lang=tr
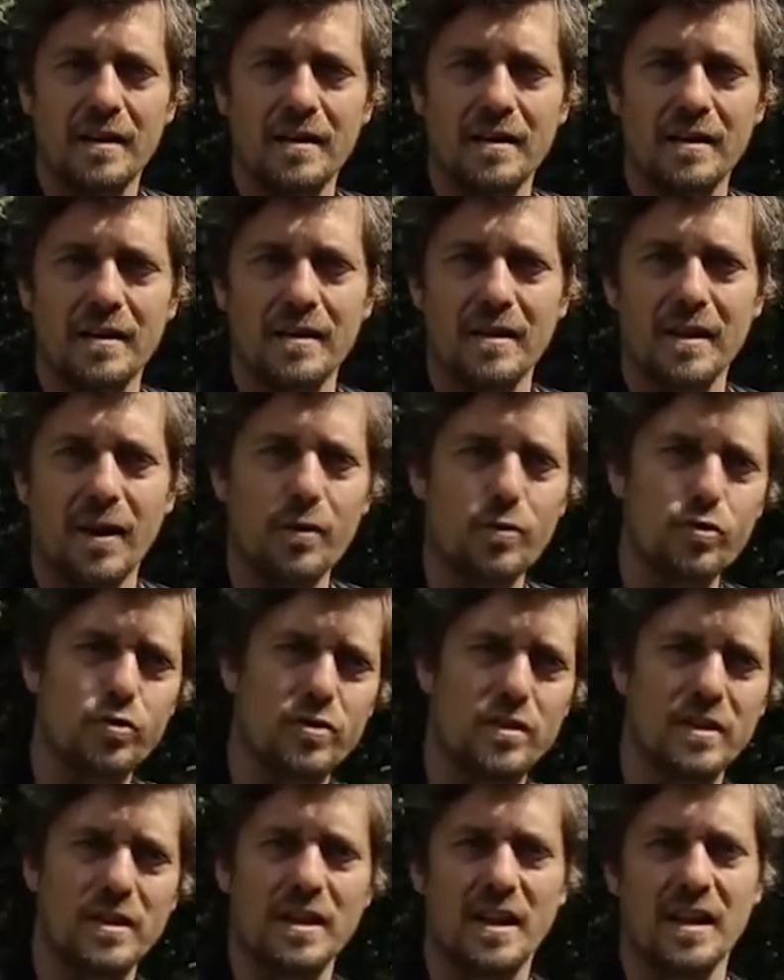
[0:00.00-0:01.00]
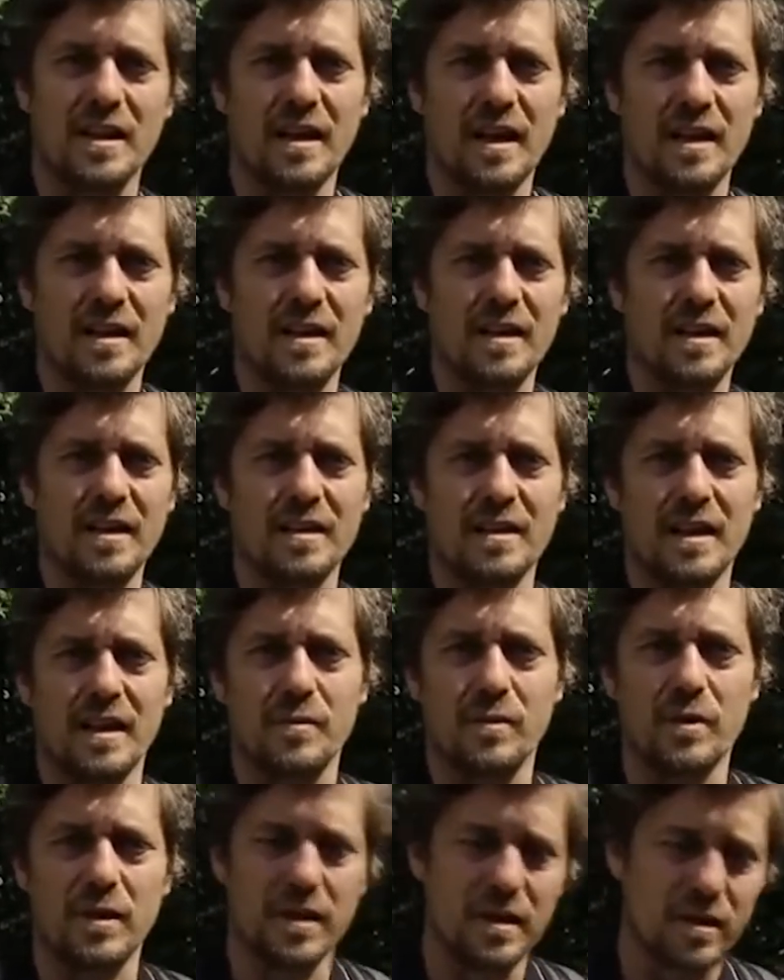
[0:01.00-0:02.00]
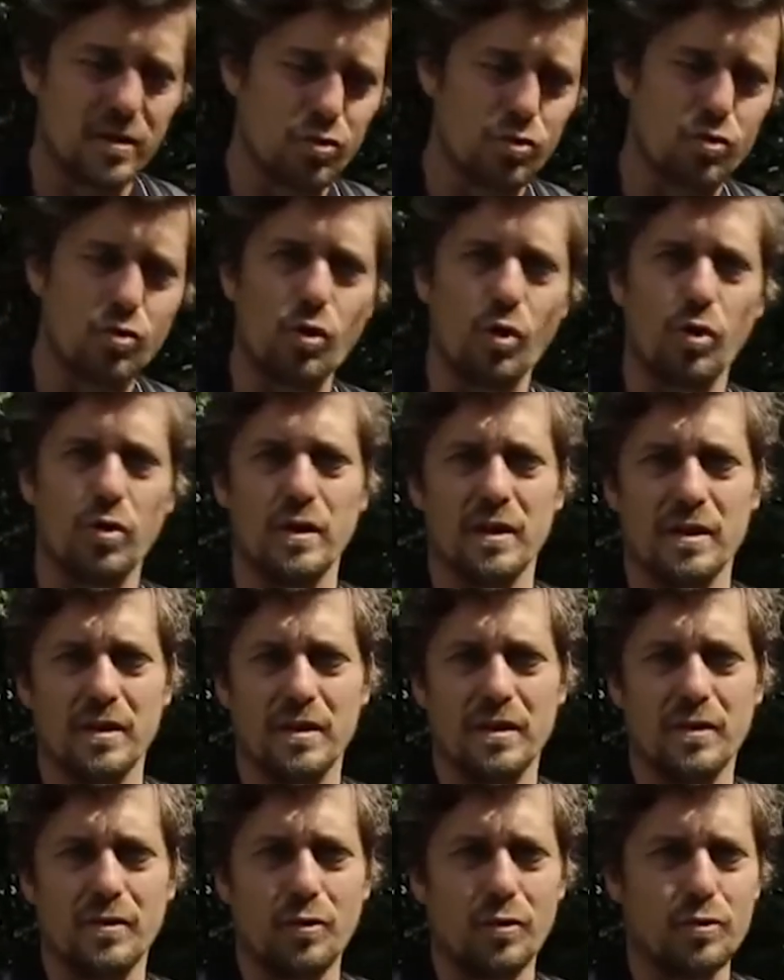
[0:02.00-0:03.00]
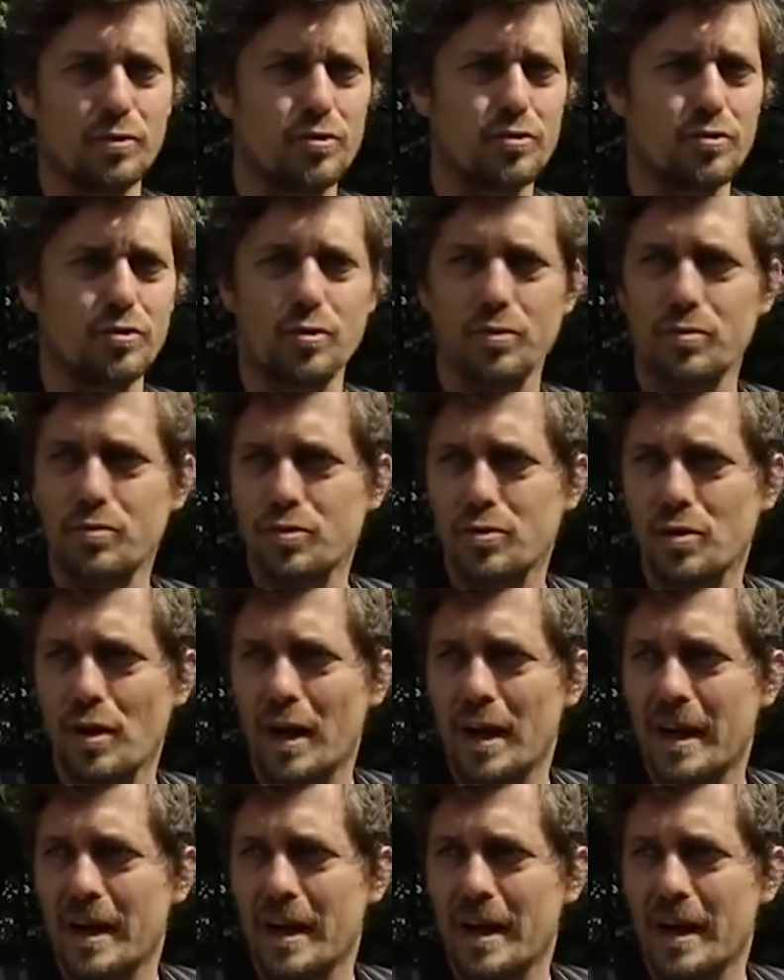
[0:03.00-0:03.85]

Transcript: e, havuzların kenarlarına kadar böyle su yolları oluşturulmuş.